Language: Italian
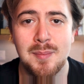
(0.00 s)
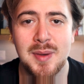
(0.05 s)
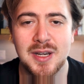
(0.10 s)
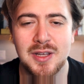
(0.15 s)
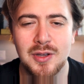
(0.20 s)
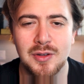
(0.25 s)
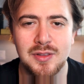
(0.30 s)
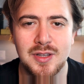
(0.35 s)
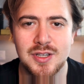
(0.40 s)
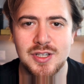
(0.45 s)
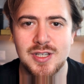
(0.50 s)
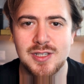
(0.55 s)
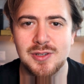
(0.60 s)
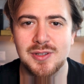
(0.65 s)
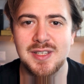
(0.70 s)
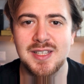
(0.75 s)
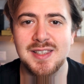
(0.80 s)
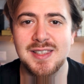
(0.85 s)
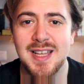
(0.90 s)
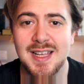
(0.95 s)
perché ho
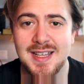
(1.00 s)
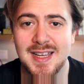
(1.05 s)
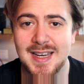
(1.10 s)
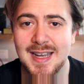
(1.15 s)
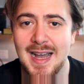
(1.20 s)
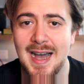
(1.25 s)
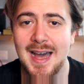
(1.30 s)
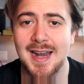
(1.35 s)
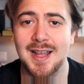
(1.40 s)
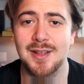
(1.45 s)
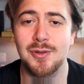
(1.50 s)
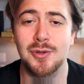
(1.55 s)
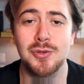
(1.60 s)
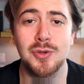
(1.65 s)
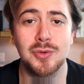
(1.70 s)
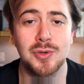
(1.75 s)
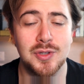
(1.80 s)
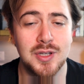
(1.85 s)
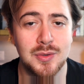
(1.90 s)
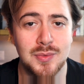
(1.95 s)
deciso di dedicare ad
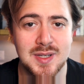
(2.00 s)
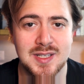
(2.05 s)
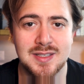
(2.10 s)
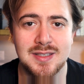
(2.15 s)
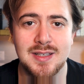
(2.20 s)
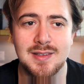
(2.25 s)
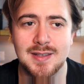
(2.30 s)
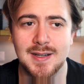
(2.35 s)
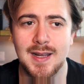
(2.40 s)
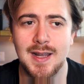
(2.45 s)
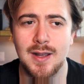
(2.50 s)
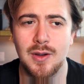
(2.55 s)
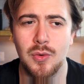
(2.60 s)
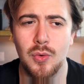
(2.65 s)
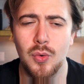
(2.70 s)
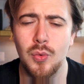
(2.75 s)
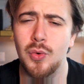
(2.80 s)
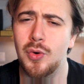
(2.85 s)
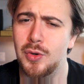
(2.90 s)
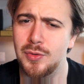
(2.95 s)
ognuno di questi
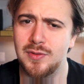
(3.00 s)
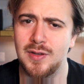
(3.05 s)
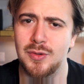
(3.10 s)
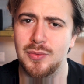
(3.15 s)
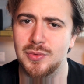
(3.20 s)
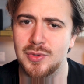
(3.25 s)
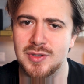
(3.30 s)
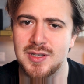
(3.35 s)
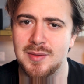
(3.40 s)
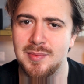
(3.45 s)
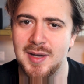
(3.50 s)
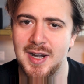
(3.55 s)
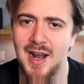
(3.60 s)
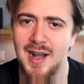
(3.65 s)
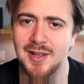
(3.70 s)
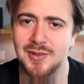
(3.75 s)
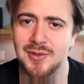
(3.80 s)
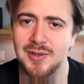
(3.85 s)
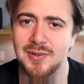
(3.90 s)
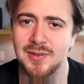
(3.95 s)
tre un contenuto
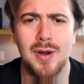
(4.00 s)
separato.